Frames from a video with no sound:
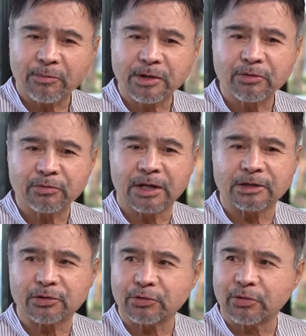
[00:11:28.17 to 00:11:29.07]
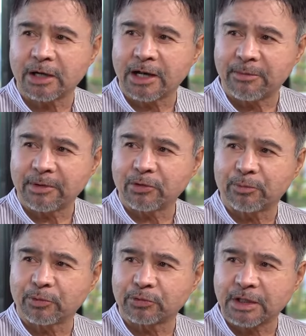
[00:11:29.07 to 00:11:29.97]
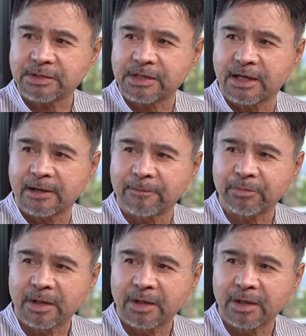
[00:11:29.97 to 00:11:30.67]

man yung nature ng halaman o prutas na